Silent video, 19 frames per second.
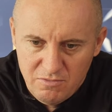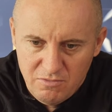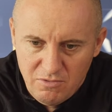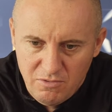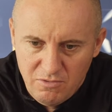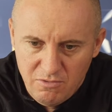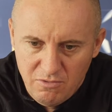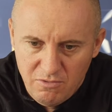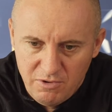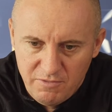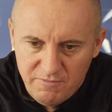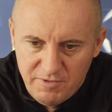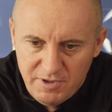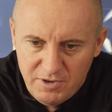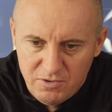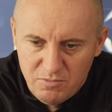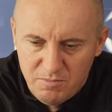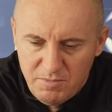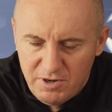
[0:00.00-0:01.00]
o, o
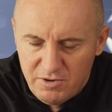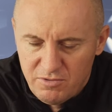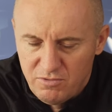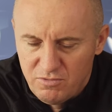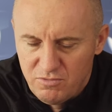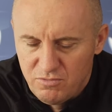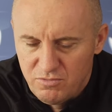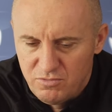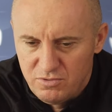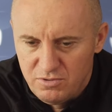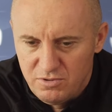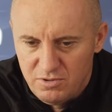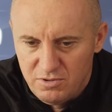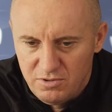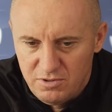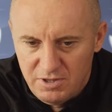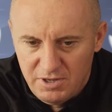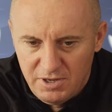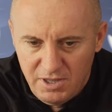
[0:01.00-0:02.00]
rywalu bardzo
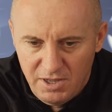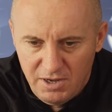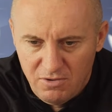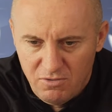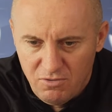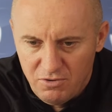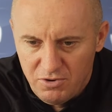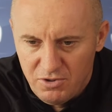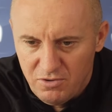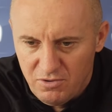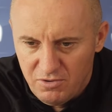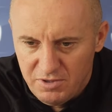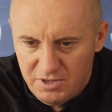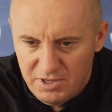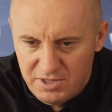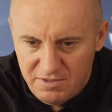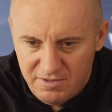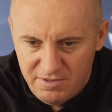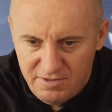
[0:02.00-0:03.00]
dużo, tak jak oni o
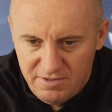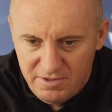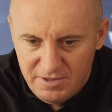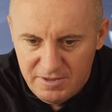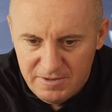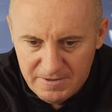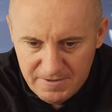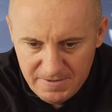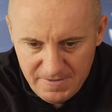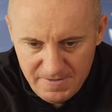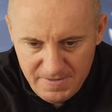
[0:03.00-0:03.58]
nas i